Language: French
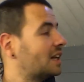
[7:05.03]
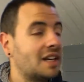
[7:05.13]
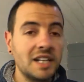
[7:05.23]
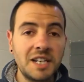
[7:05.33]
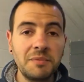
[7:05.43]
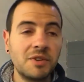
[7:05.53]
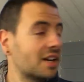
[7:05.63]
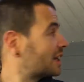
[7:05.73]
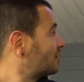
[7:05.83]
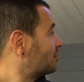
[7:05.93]
l'équipe dans
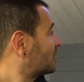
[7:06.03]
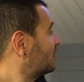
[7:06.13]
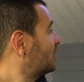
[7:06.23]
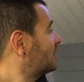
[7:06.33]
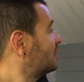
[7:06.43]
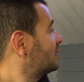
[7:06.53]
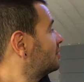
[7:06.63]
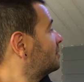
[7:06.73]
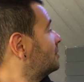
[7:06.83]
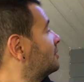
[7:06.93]
laquelle tu travailles,
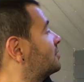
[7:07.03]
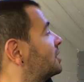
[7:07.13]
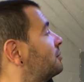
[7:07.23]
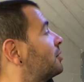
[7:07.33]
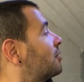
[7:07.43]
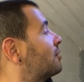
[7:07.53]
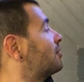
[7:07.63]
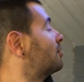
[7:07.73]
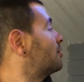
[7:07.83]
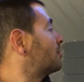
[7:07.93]
tiens, il manque,
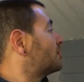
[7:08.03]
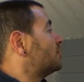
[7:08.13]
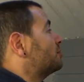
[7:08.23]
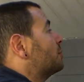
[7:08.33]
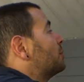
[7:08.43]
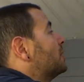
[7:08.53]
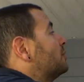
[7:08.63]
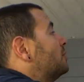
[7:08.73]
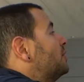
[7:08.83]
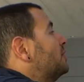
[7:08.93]
euh, si je mets pas
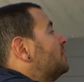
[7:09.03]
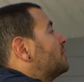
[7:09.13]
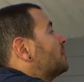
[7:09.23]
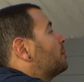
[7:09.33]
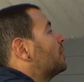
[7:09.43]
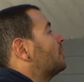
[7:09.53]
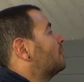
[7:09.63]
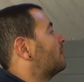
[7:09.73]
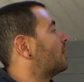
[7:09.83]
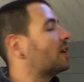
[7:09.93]
de i, ça va pas.
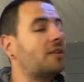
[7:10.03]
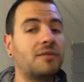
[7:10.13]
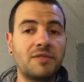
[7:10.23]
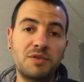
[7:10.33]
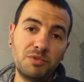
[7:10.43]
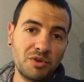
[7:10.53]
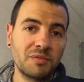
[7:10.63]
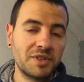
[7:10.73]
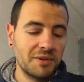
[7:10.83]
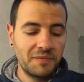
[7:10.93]
Voilà, c'est mieux
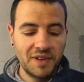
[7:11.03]
comme ça.